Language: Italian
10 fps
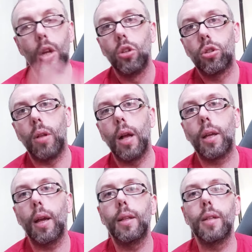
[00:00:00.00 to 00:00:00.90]
sono
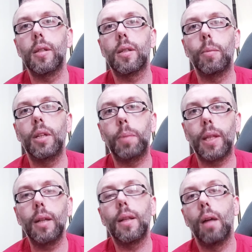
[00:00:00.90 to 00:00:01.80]
anche dei sistemi di
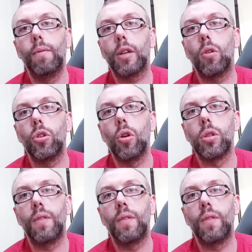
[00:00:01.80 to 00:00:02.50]
penalità vergognosi.